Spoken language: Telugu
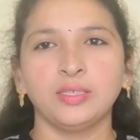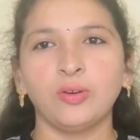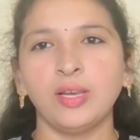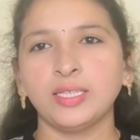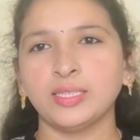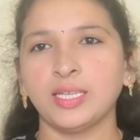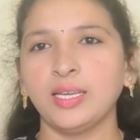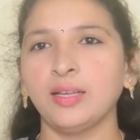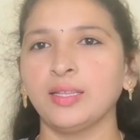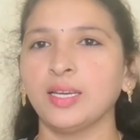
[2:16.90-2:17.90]
కొలీగ్స్కి
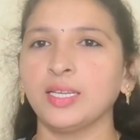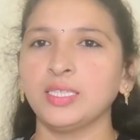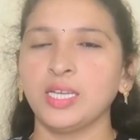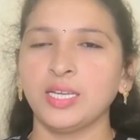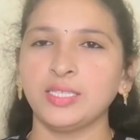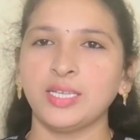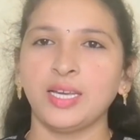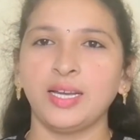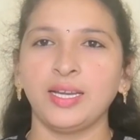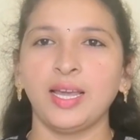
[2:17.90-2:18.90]
అందరికీ షేర్
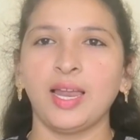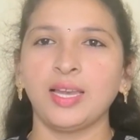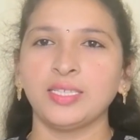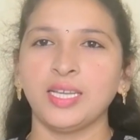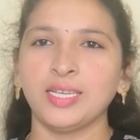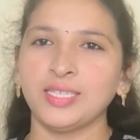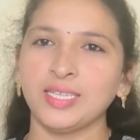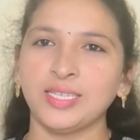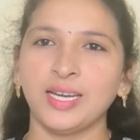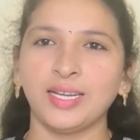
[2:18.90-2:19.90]
చేయండి అలా షేర్
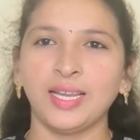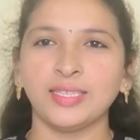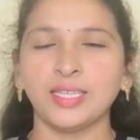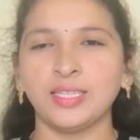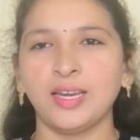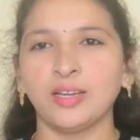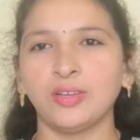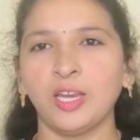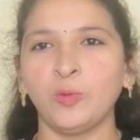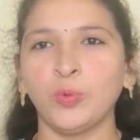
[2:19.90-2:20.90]
చేసినట్లయితే అది నాకు
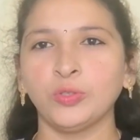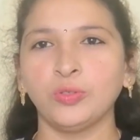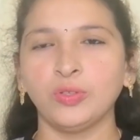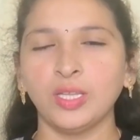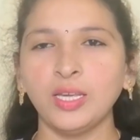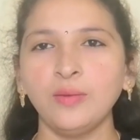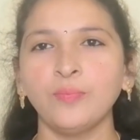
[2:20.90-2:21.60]
హెల్ప్ అవుతుంది